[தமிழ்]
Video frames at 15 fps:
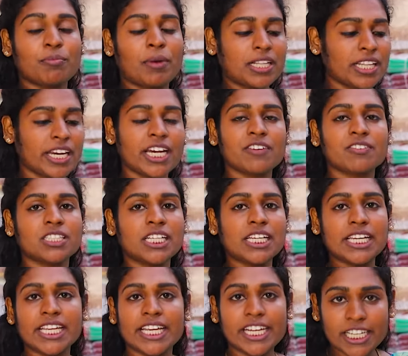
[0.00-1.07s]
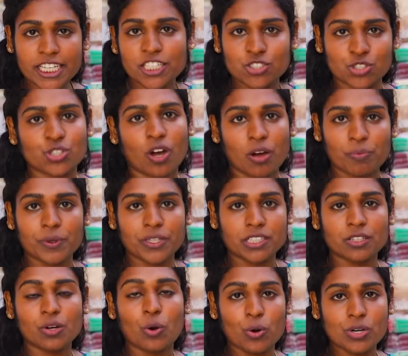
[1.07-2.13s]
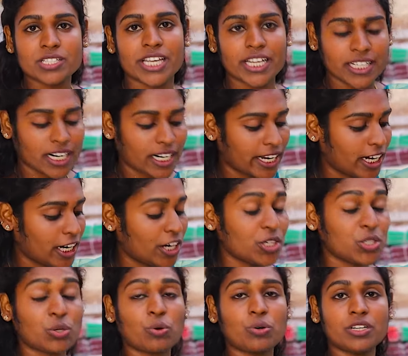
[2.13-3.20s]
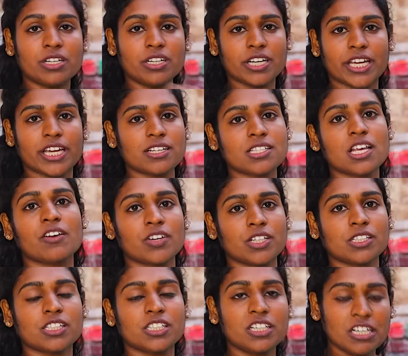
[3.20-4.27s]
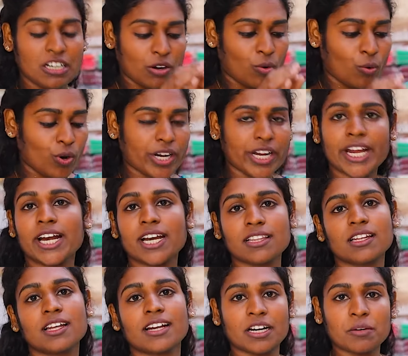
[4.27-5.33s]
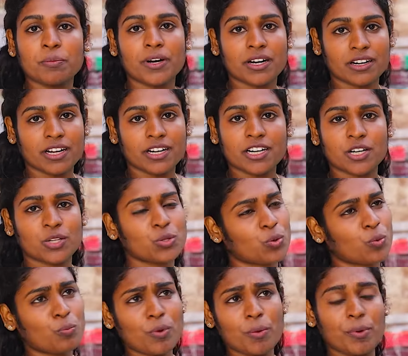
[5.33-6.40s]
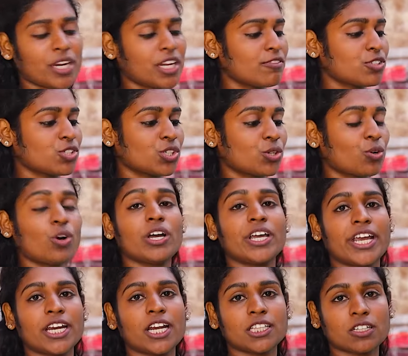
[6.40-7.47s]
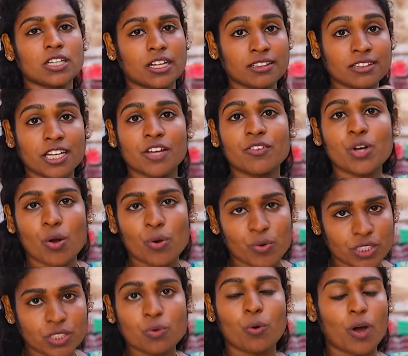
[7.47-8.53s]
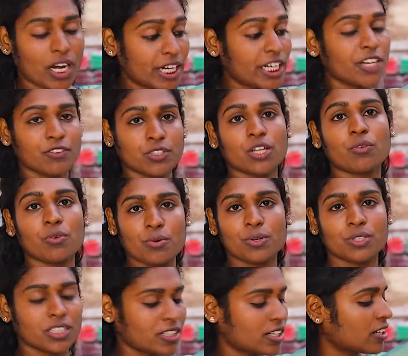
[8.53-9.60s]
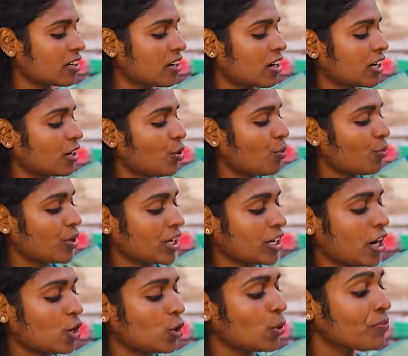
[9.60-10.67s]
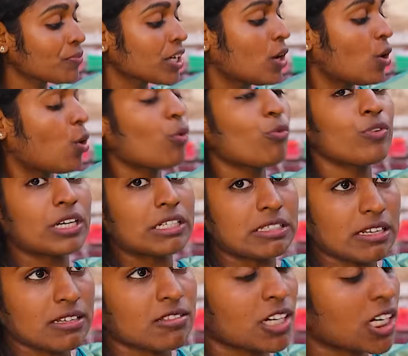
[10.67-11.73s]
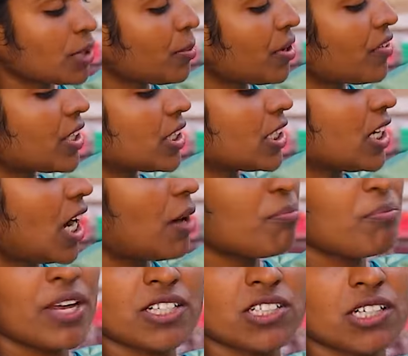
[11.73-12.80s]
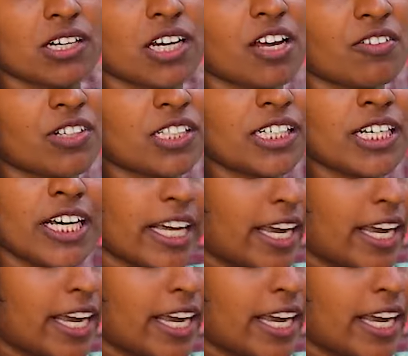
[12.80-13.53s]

மதுரையில் வந்து லீடிங் ஷாப் இது ஹோல்சேல் கடையில் டுவெண்ட்டி இயர்ஸாக வந்து ஒரே இடத்துல ரன் பண்ணுறாங்கன்றது ரொம்ப பெரிய விஷயம் ஏன்னா அந்த அந்தளவுக்கு அவங்க வந்து குவாலிட்டியை வந்து அவங்க கொடுத்துட்ருக்காங்க ஒவ்வொரு நாளும் ஒவ்வொரு சீசனுக்குமே வந்து அப்டேஷன்லாம் வந்து